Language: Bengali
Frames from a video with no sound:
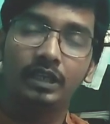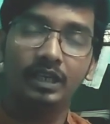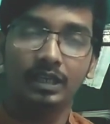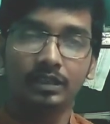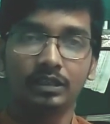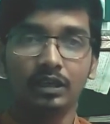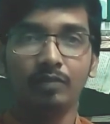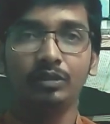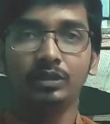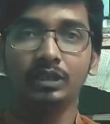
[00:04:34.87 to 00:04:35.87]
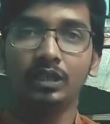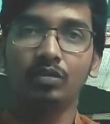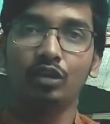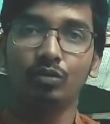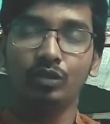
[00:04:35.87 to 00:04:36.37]
ঠিক আছে আমি
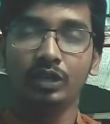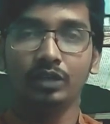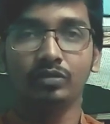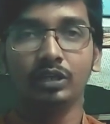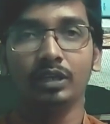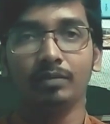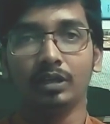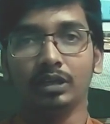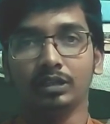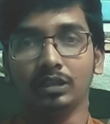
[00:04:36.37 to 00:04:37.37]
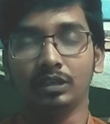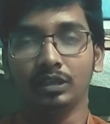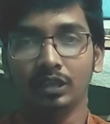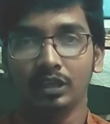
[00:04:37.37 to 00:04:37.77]
স্বীকার করলাম অধিকাংশটাই আপনারাই ছিলেন